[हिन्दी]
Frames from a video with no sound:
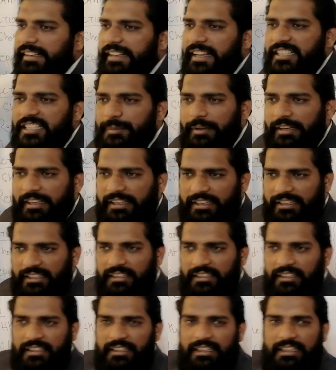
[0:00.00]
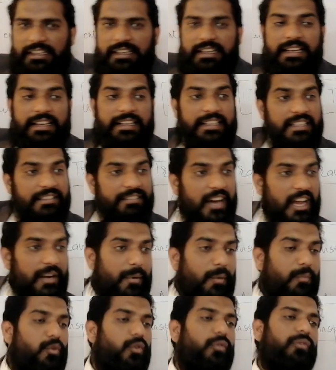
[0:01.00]
टेंजिबल है लेकिन ये दीवार
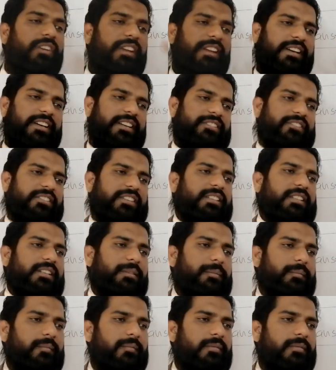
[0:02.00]
में मूव नहीं कर सकता